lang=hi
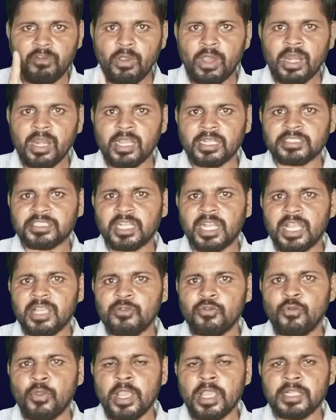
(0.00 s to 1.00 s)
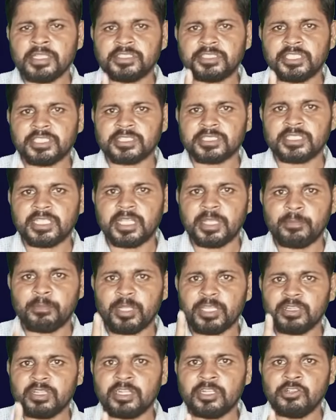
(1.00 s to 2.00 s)
वो अलग जगह हुए जिससे
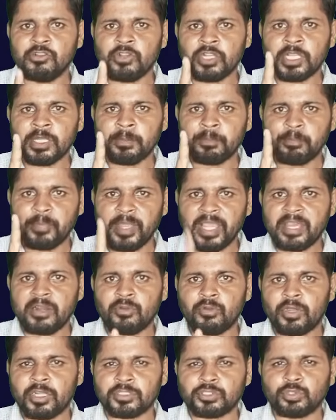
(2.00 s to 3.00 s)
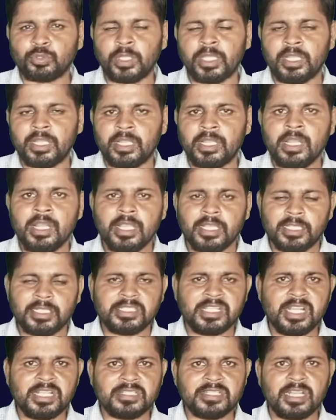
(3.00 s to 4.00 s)
मंदड़ियों के पैर उखड़ चुके हैं
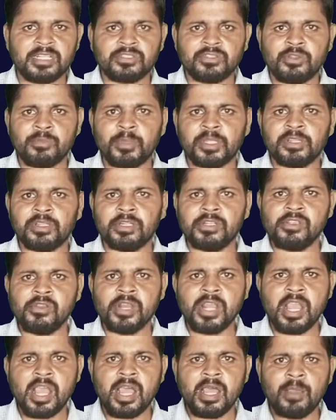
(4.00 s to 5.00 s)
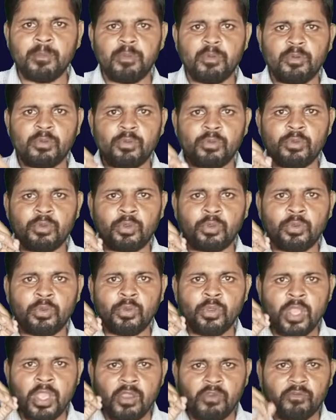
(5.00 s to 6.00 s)
किसान साथियों मंदड़ियों ने आप लोगों
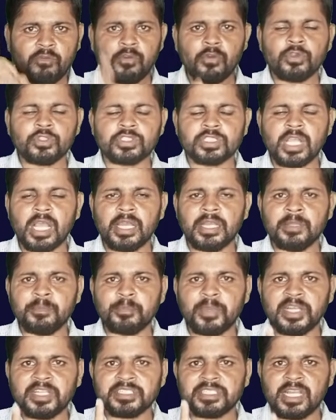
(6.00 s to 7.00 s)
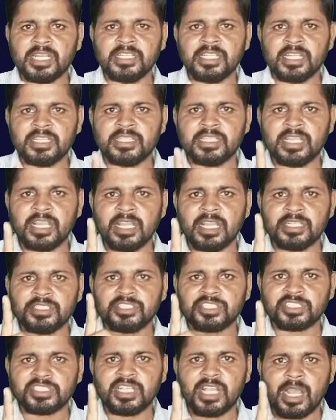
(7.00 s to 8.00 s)
को वो सारी परेशानियां दी हैं
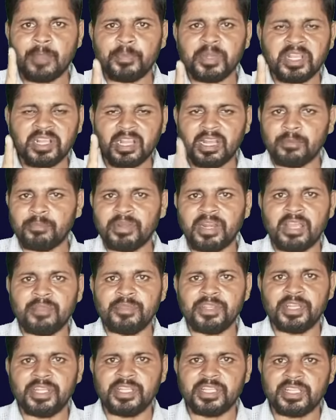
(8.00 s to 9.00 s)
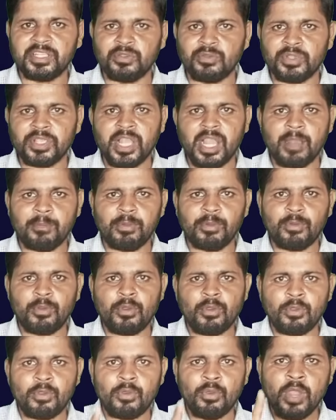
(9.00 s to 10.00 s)
जिसकी आपने कल्पना भी नहीं की होगी आप
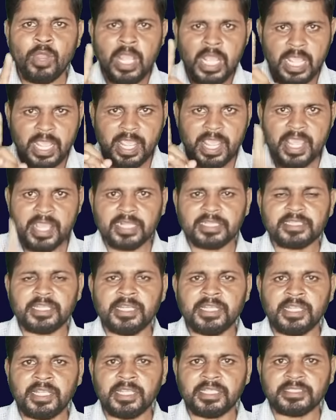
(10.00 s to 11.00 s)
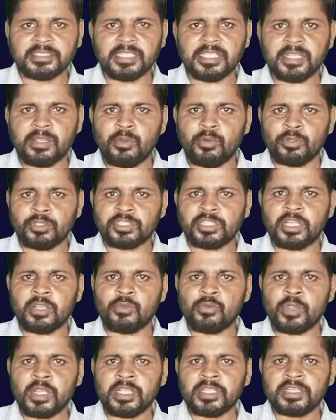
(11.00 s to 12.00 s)
लोगों को एक तरीके से
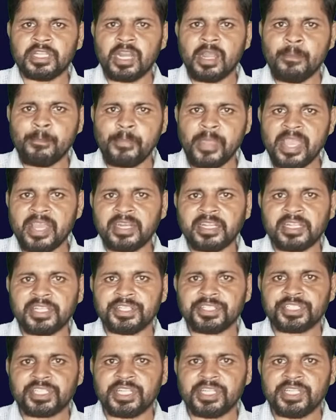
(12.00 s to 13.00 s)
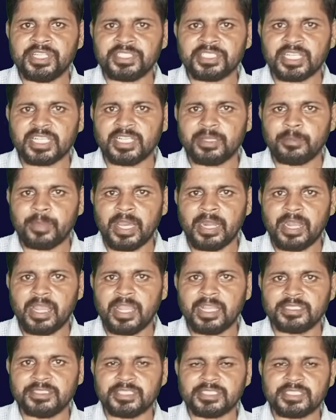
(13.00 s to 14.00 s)
उठते हुए की तरह पैर खींच के नीचे के मारा
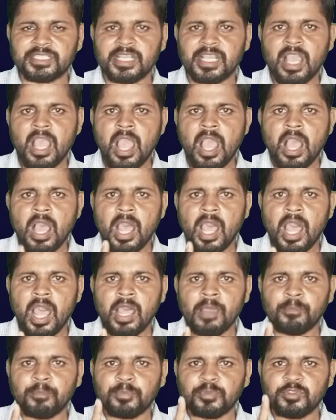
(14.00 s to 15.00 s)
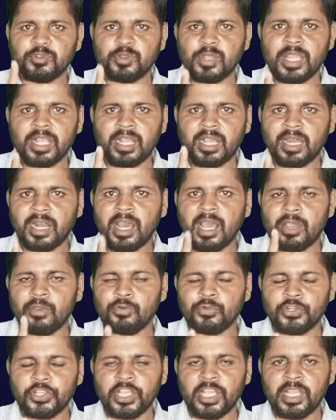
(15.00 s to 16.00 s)
है जिससे आप जो है कराह
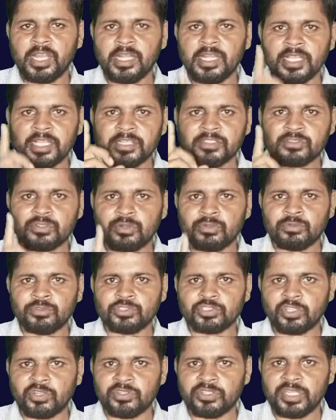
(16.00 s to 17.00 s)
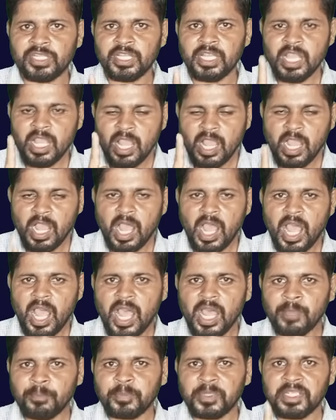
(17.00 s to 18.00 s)
उठे हैं लेकिन सोनू चौधरी
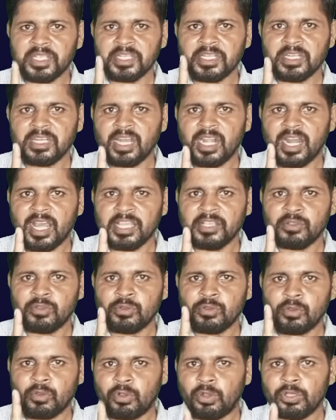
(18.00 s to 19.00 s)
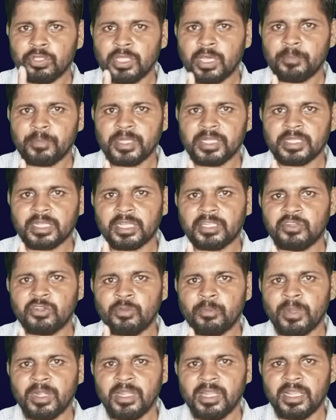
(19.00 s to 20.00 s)
आपकी लड़ाई को खुद अपने
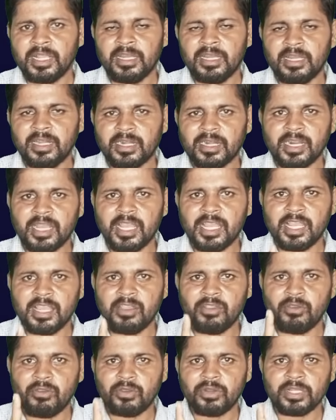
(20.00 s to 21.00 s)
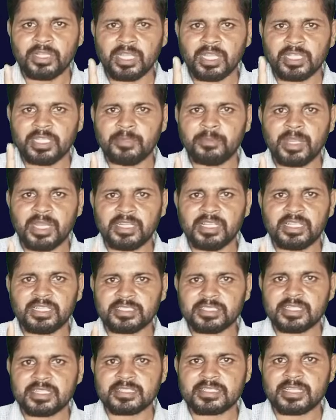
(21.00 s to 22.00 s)
कंधों पर लेकर लड़ रहा है और यकीन मानिए
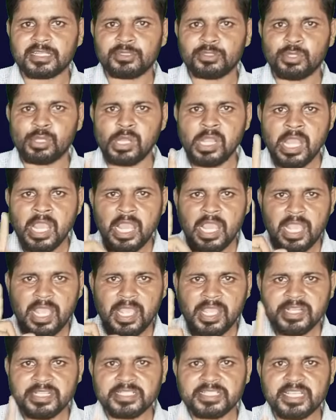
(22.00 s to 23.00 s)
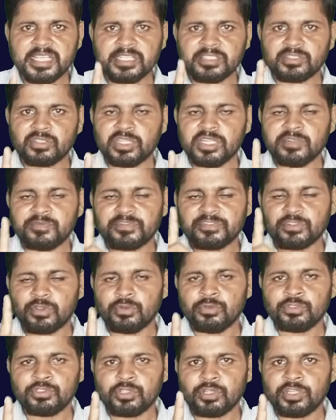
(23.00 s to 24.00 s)
किसान साथियों इनसे स्वयं
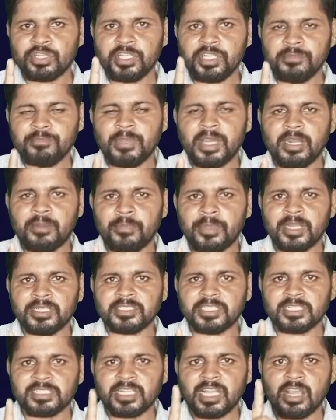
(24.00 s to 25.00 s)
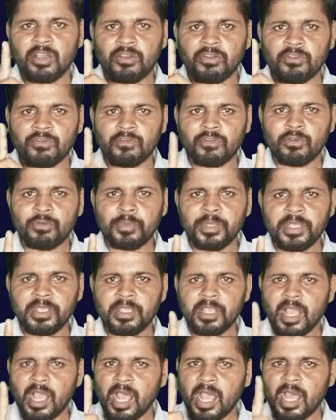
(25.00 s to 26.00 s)
सोनू चौधरी ही पार पा सकता है और वो
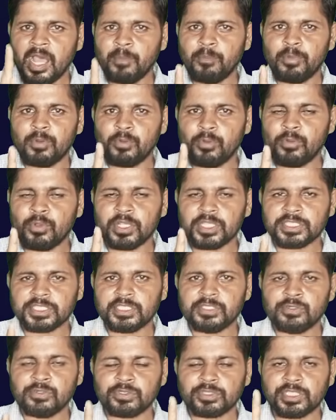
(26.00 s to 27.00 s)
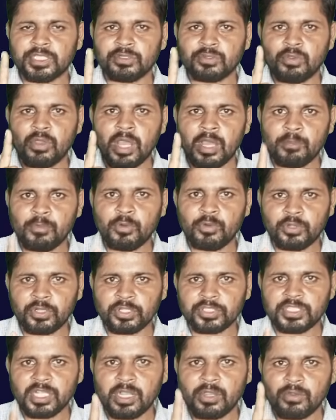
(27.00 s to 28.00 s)
भी आप लोगों के सहयोग से तो अब
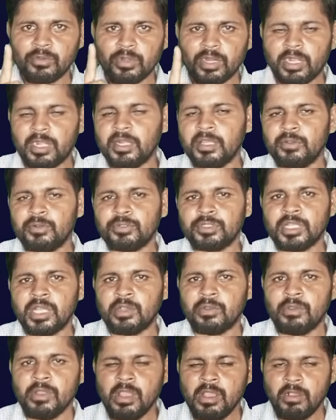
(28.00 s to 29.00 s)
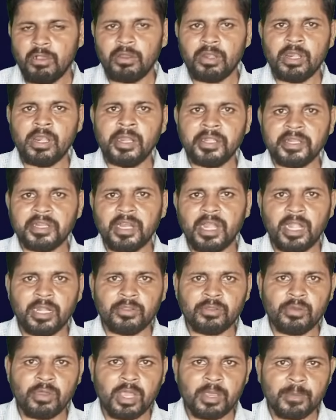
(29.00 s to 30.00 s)
उठ जाओ खड़े हो जाओ और लट
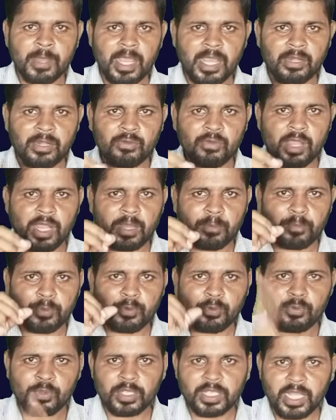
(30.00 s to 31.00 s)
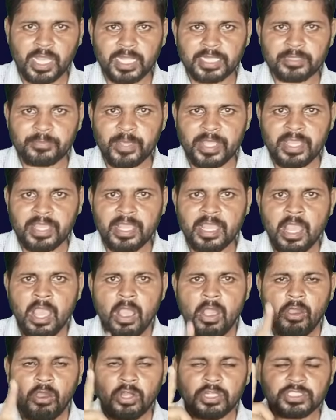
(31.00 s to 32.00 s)
गाड़ दो अब आलू आप लोगों के हाथ में है
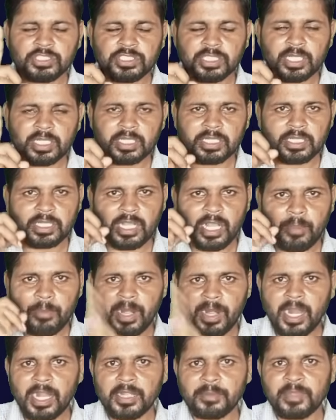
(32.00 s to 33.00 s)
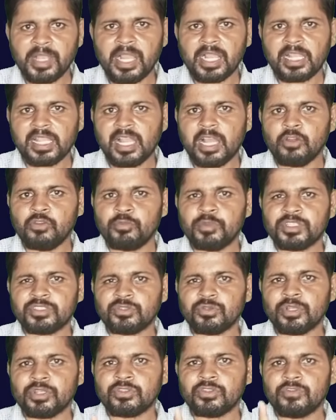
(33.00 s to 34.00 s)
और जब घबराहट में आके आलू
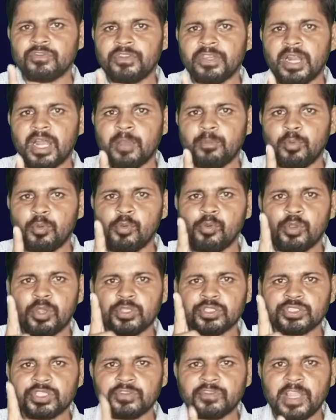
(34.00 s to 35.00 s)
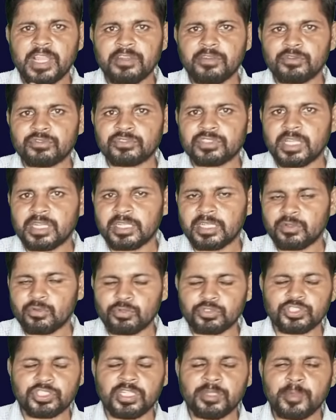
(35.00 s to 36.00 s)
बेचोगे तो फिर आप लोगों को सिर्फ भाई नुकसान के
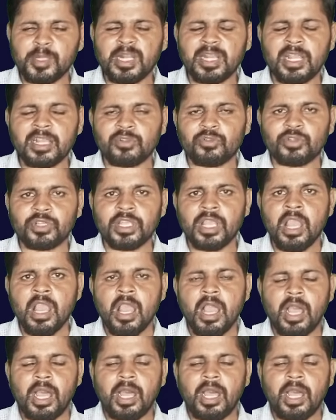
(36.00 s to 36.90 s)
कुछ नहीं मिलेगा क्योंकि